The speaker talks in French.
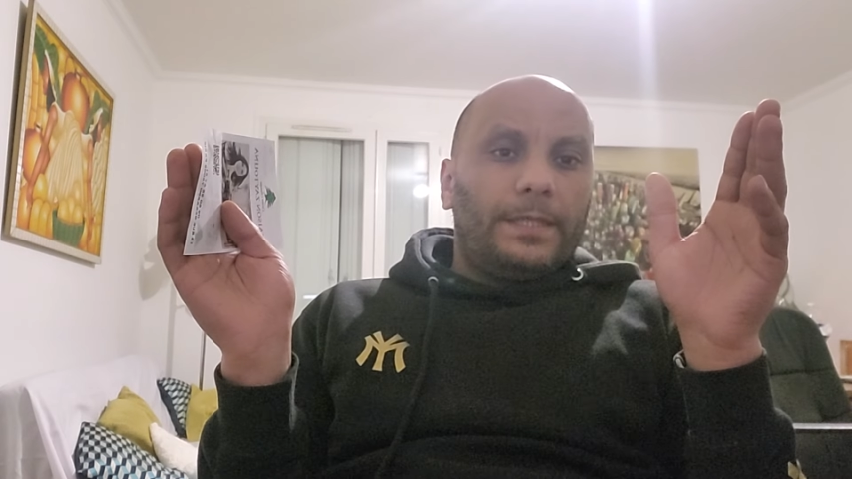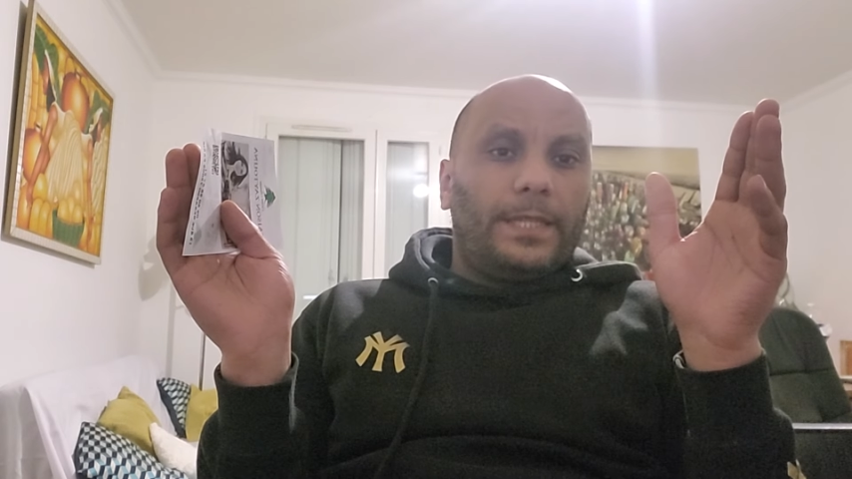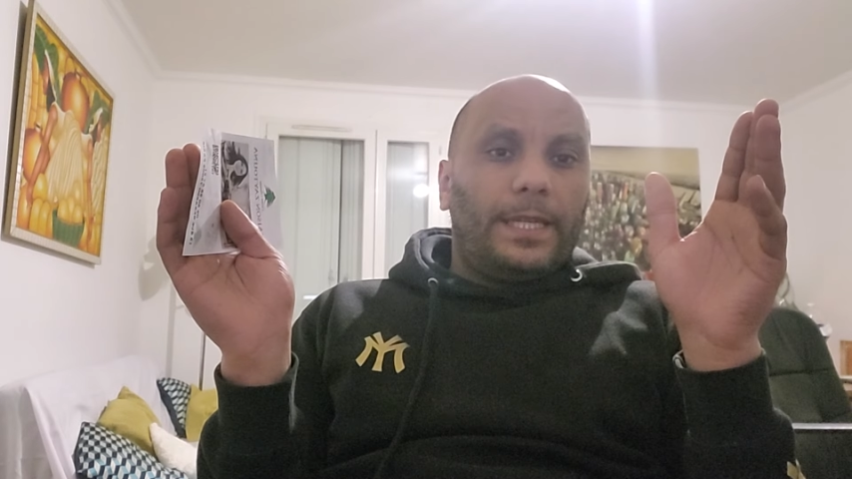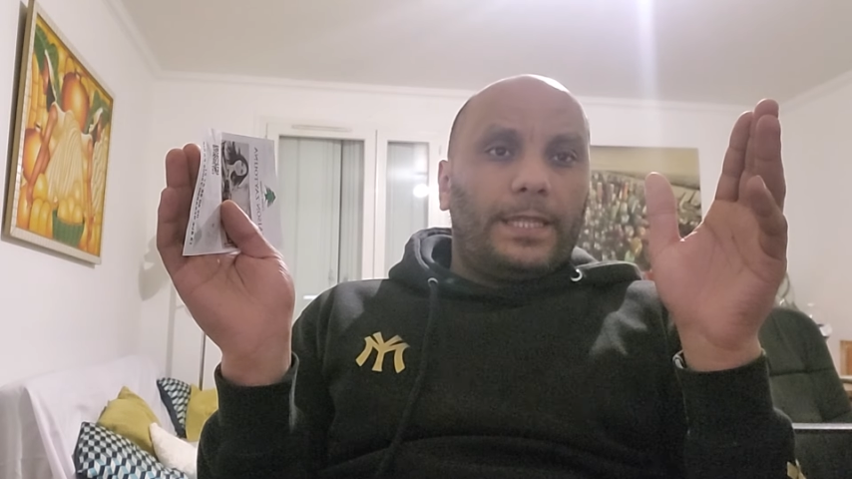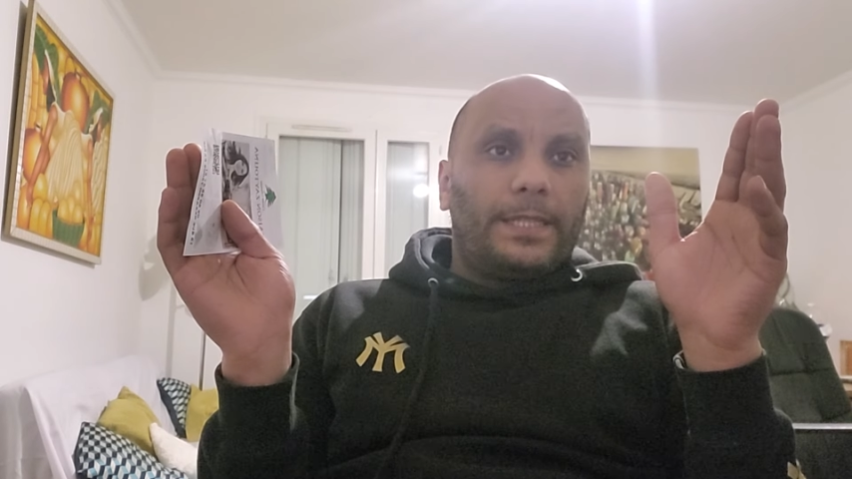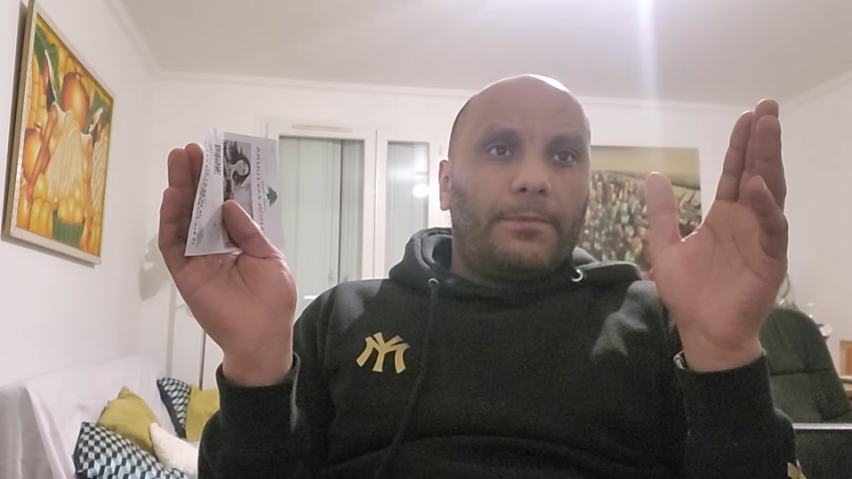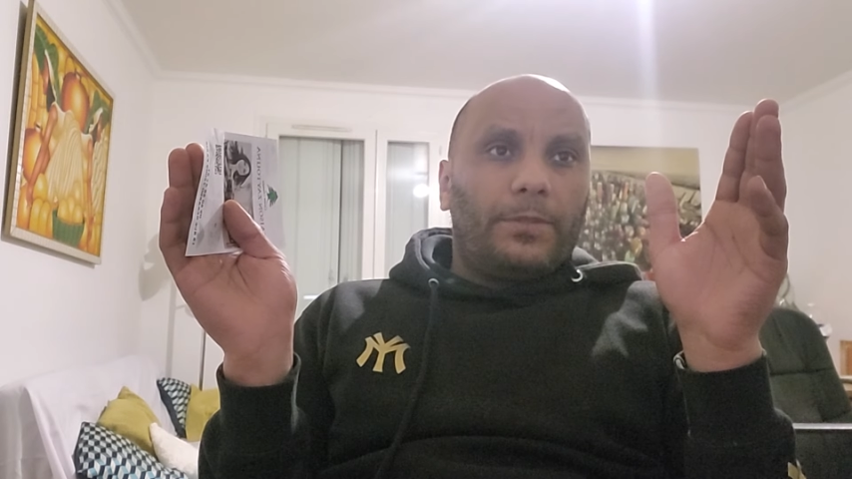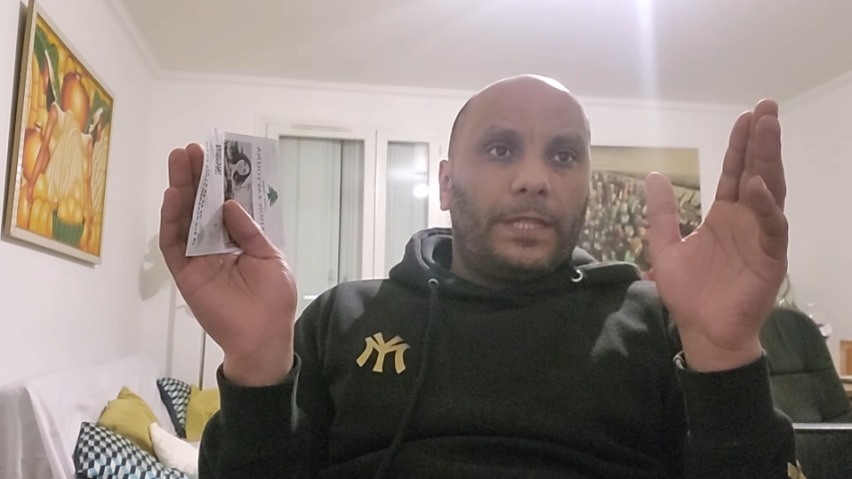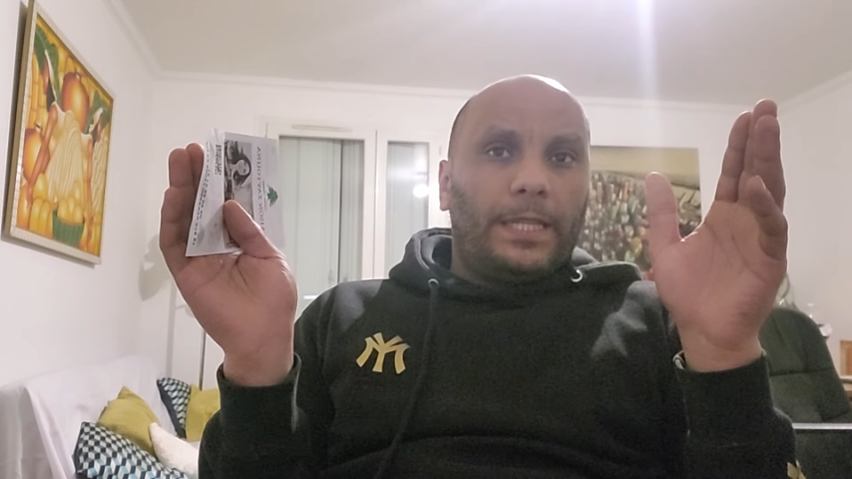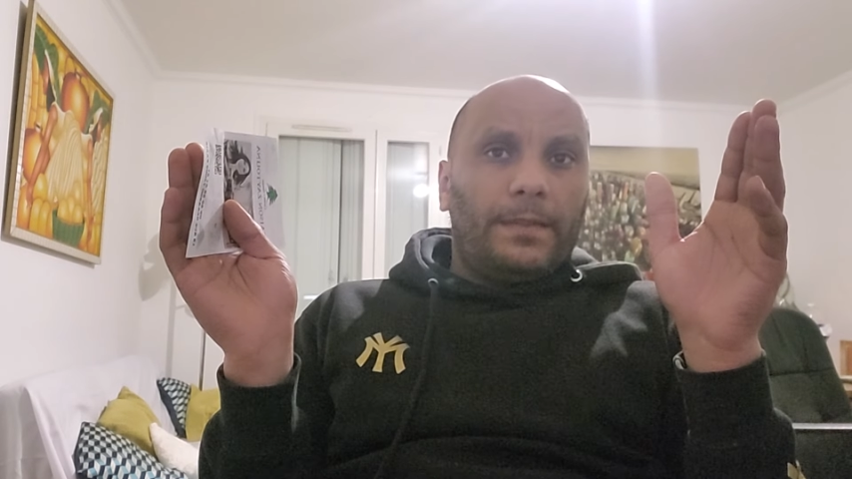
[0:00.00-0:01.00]
des
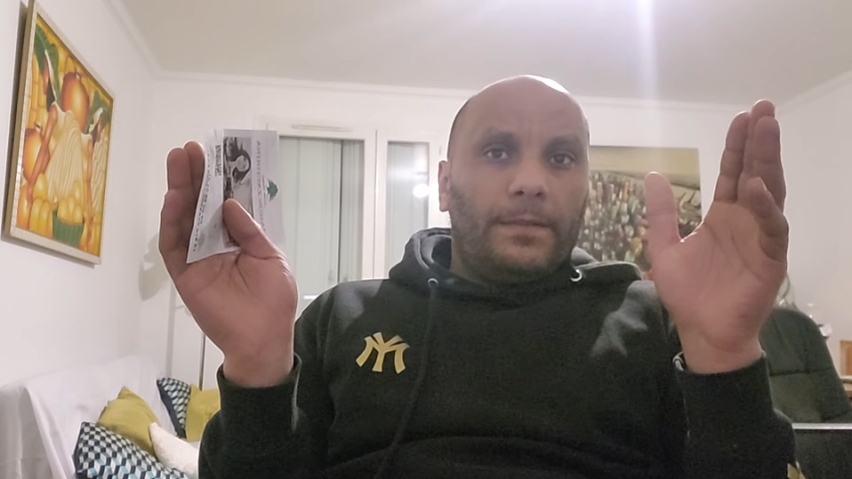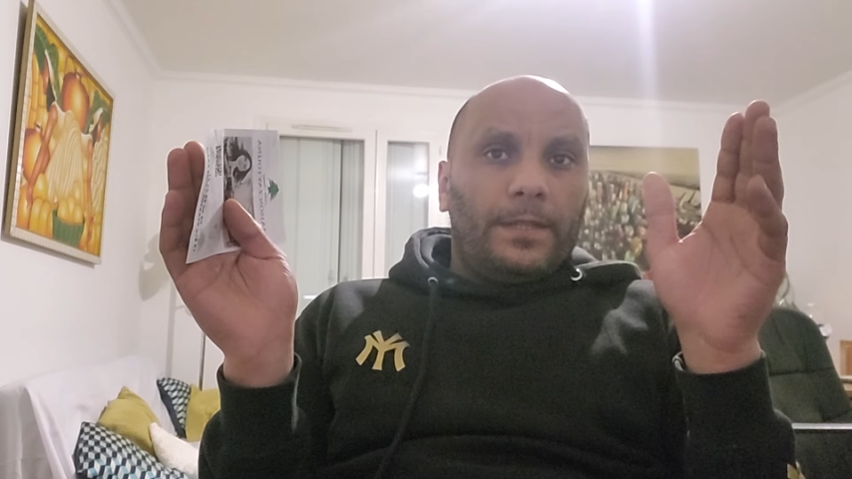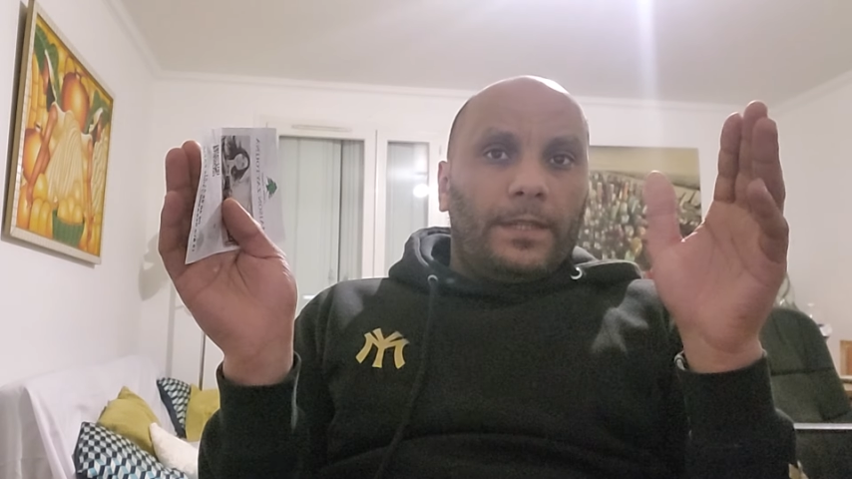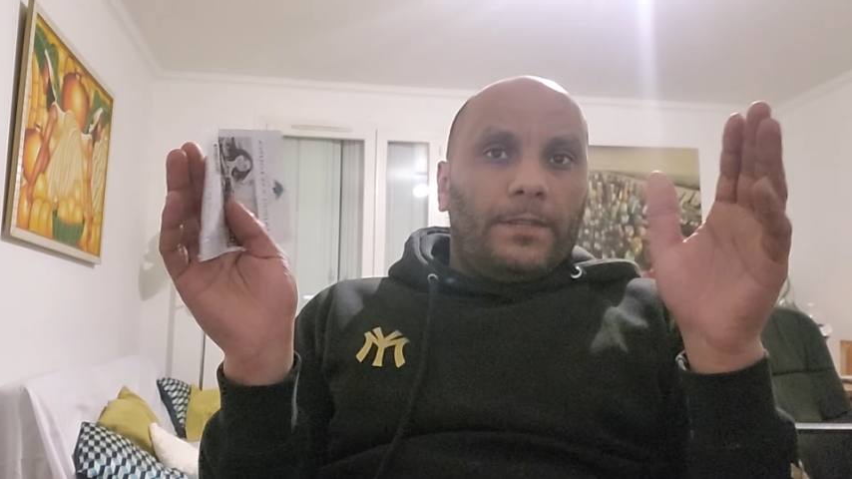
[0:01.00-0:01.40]
abonnés